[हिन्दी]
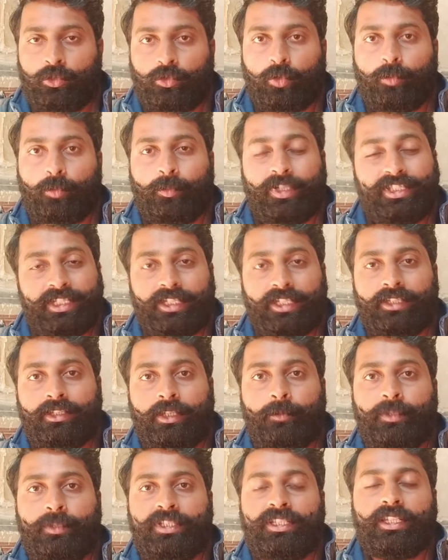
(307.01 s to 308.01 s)
तो बचे
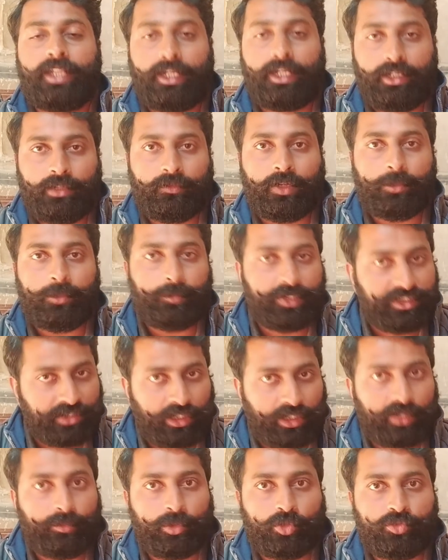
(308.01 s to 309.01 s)
कितने पीछे 95
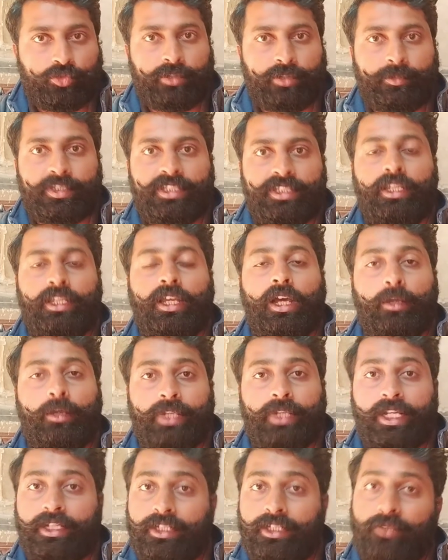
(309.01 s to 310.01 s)
पिचानवे क्वेश्चन बचे
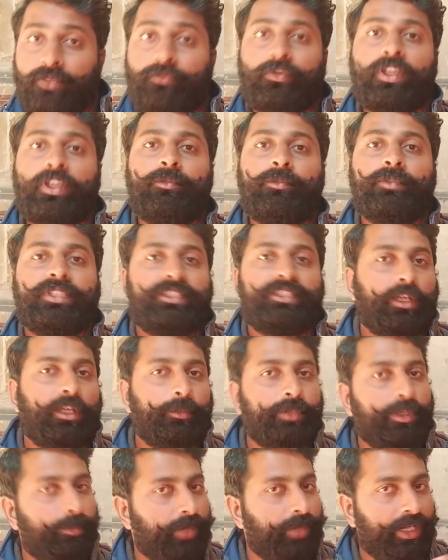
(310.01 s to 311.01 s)
अब 95 में से
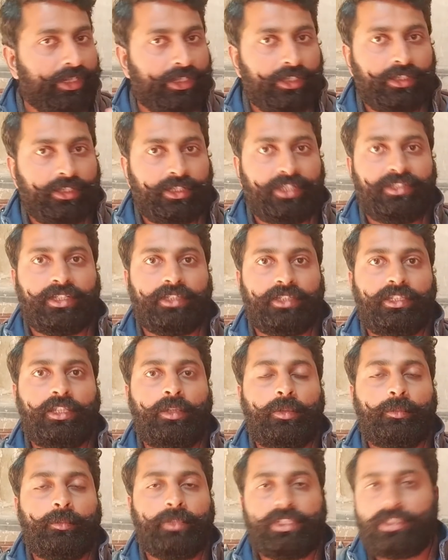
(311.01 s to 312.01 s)
आपकी मार्किंग की जाती
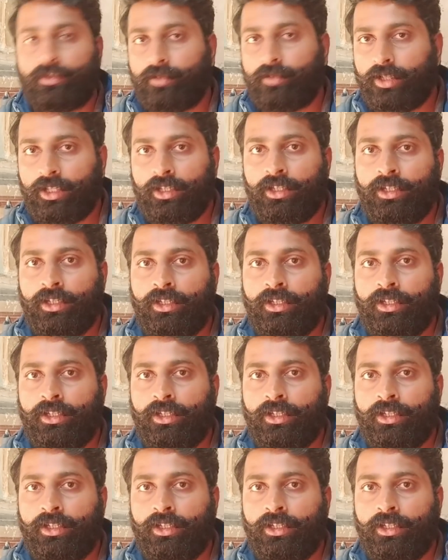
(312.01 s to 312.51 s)
है बचे हुए